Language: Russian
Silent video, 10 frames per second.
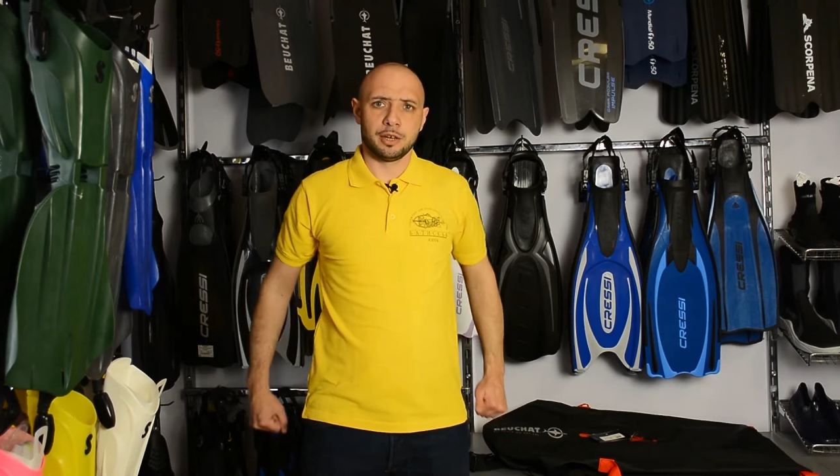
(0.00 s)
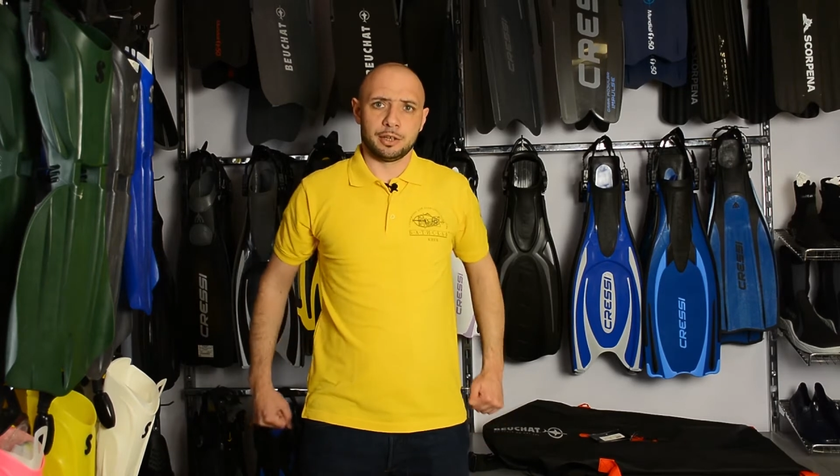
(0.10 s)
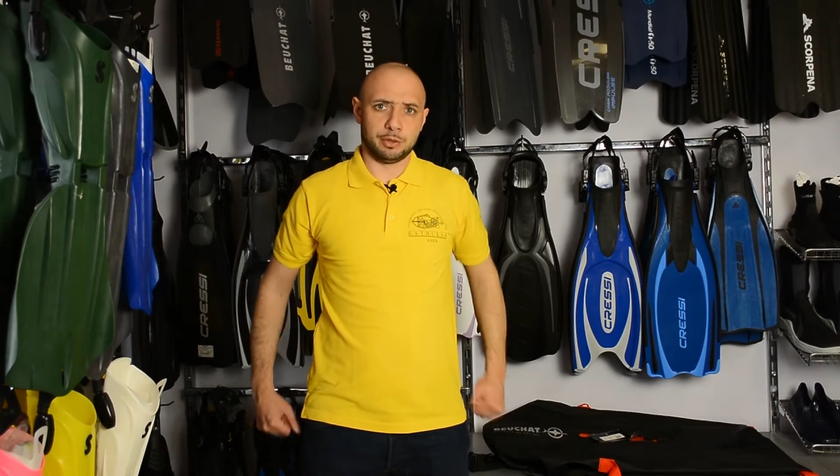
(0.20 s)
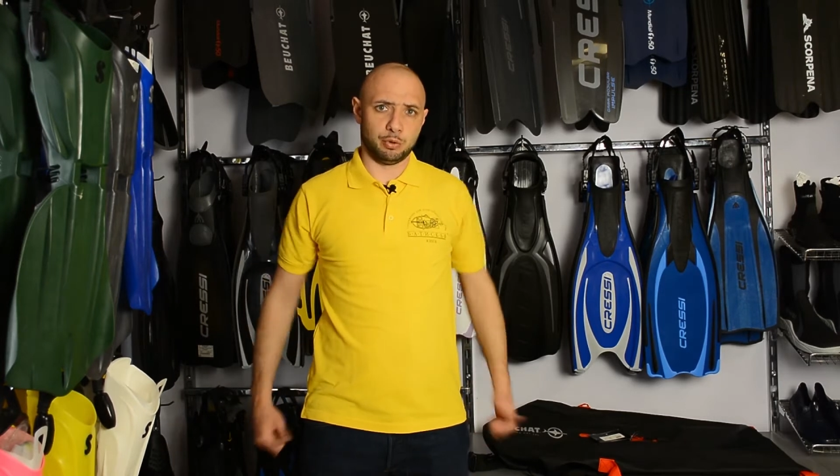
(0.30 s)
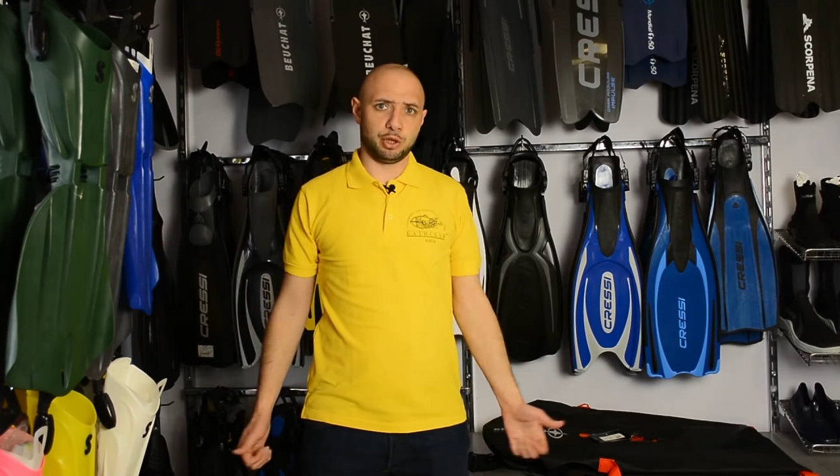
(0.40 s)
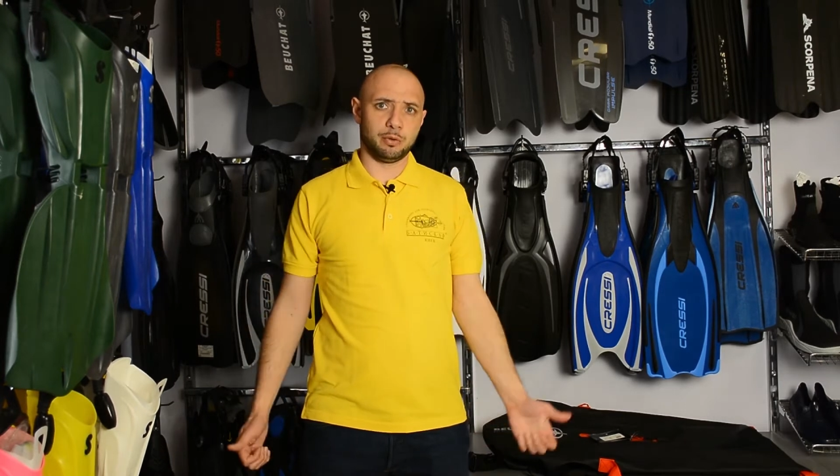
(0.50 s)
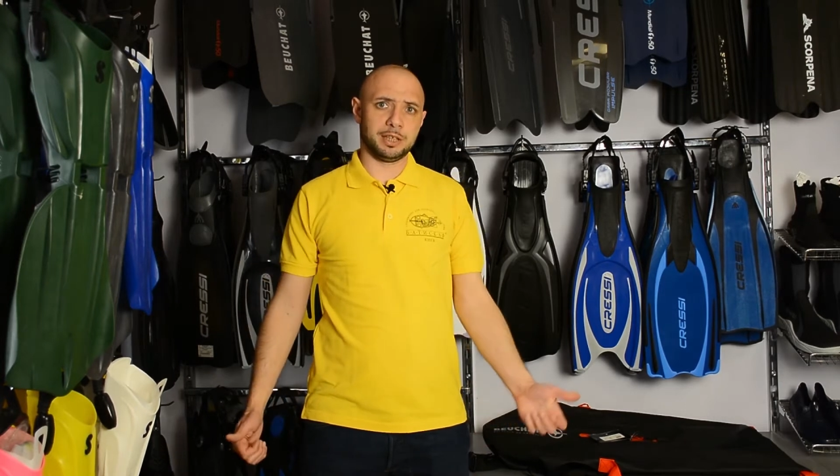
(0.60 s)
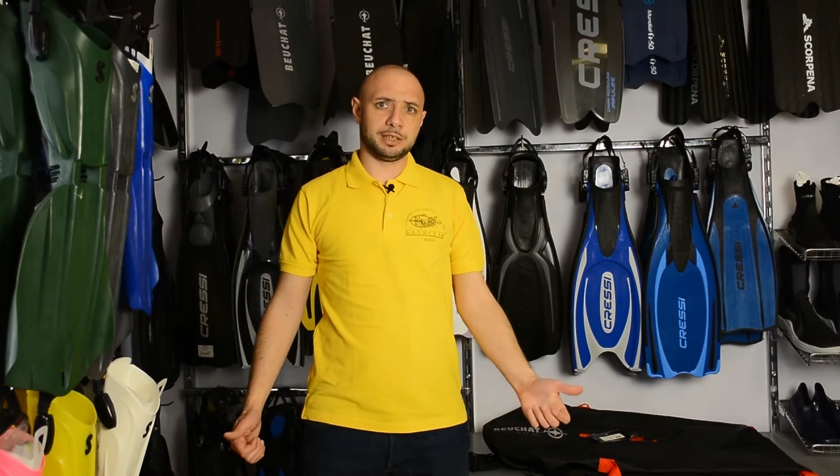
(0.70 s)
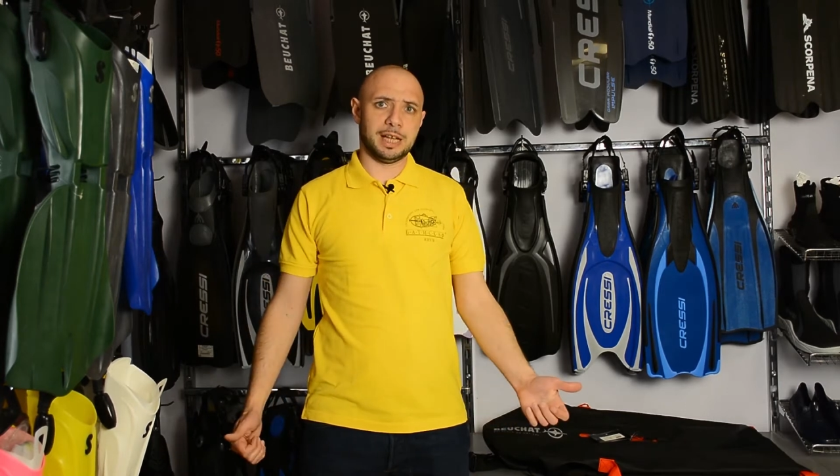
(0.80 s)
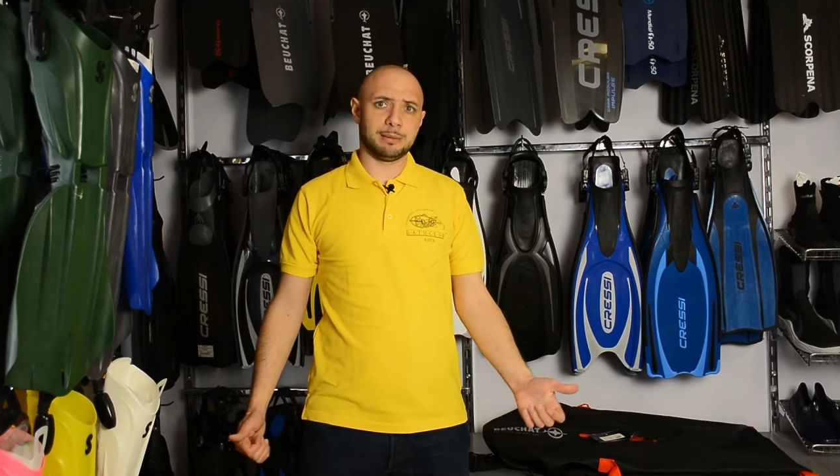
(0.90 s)
Сегодня у
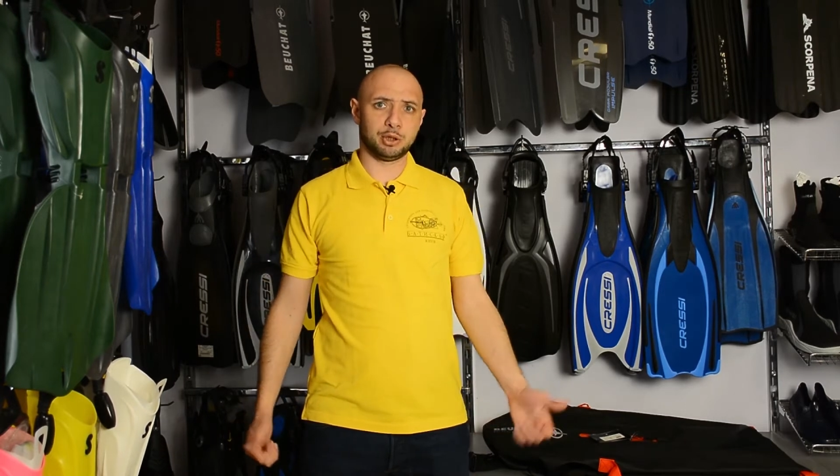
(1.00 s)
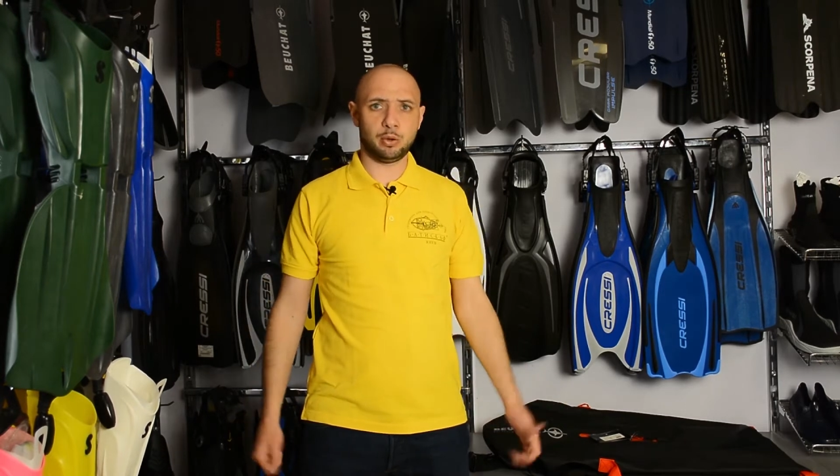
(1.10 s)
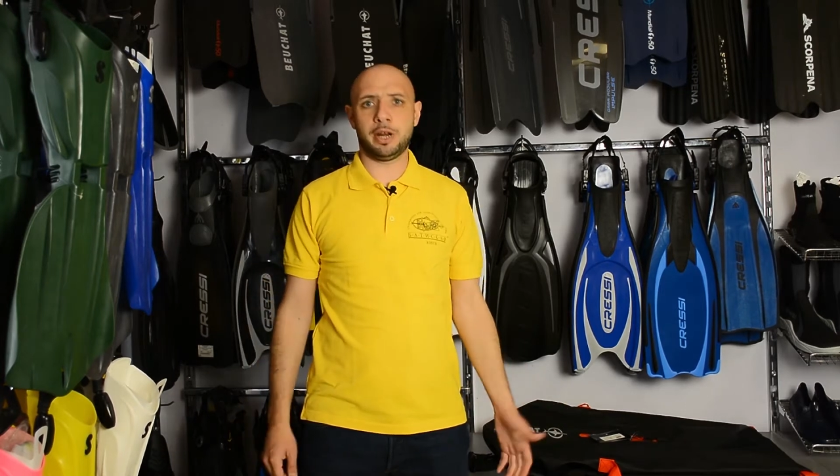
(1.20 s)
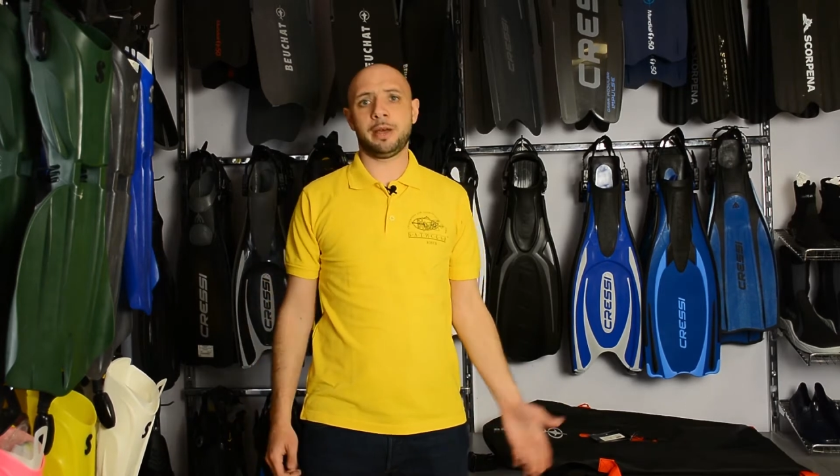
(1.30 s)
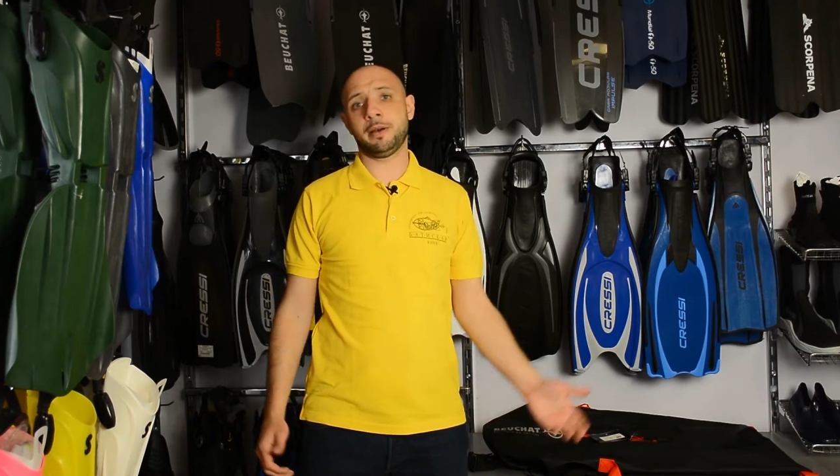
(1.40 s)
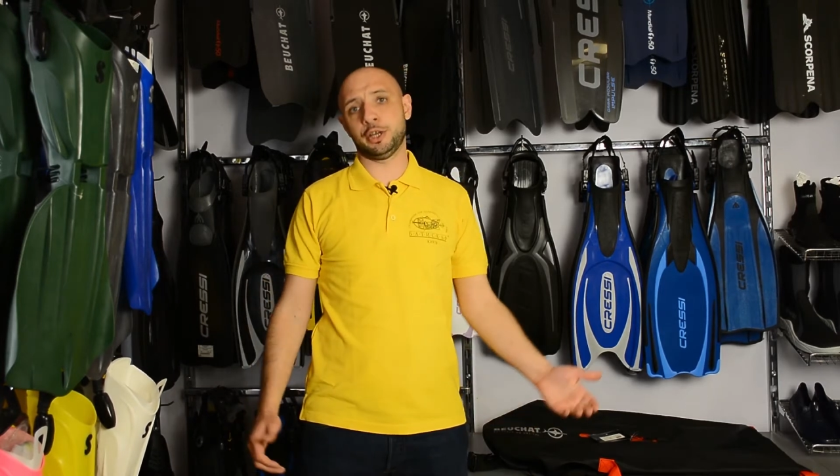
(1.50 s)
нас на обзоре